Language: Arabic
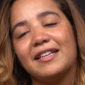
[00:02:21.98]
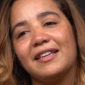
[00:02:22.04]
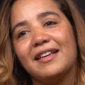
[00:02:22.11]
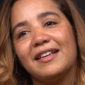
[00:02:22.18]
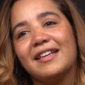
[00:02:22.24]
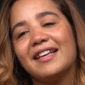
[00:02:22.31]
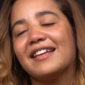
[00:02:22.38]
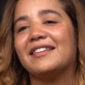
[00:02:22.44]

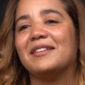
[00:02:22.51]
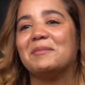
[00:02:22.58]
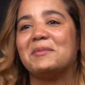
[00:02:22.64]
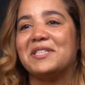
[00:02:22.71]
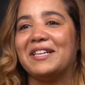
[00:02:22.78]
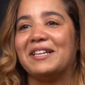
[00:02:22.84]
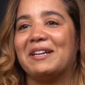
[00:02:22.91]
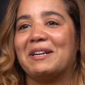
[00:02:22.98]
ديالي غادي
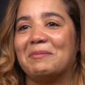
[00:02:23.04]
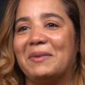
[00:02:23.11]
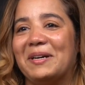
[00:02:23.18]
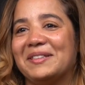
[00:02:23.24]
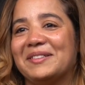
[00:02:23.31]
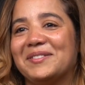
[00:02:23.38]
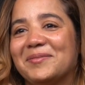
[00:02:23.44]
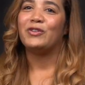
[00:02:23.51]
نمشي
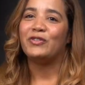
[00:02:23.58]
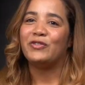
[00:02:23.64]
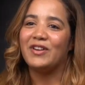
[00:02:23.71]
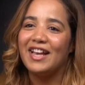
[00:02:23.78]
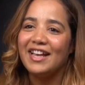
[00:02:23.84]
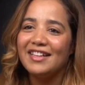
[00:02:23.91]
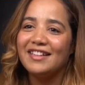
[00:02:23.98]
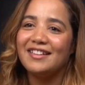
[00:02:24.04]
للرباط وفي
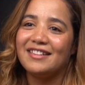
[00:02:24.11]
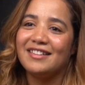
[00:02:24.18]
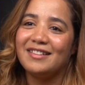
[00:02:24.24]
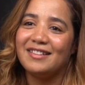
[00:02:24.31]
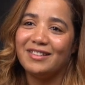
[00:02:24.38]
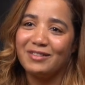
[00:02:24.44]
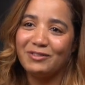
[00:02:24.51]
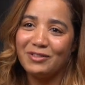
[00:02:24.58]
هاد
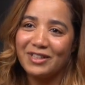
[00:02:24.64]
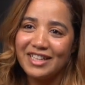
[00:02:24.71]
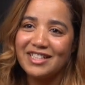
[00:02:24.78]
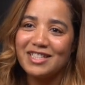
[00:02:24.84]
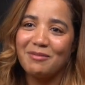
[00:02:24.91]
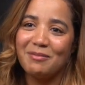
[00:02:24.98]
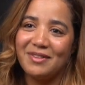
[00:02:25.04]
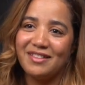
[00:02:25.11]

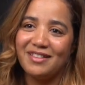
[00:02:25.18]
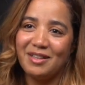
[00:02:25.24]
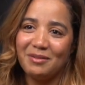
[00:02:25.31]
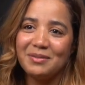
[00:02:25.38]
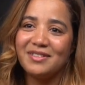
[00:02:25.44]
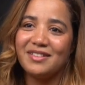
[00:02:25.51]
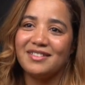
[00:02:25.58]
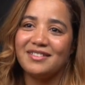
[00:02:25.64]
الوقيته
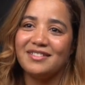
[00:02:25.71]
بالضبط